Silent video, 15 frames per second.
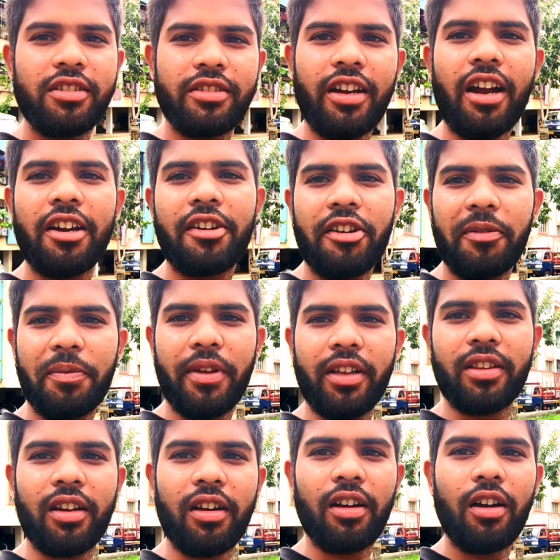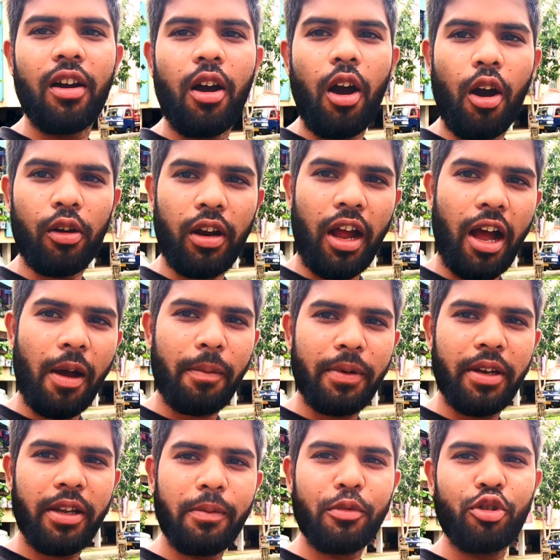चार ट्रिप किया था और
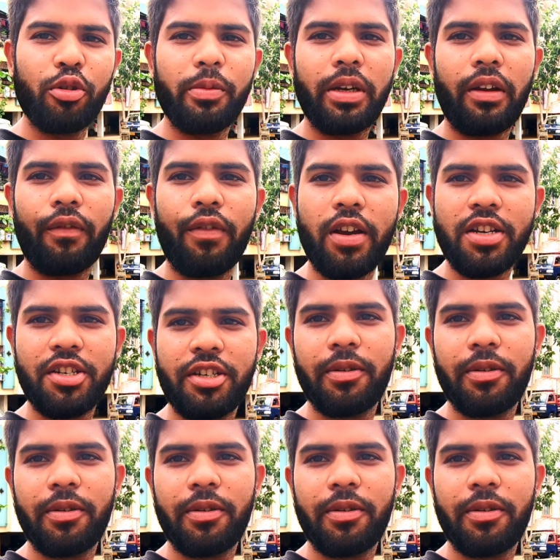आपने जो मेरा फर्स्ट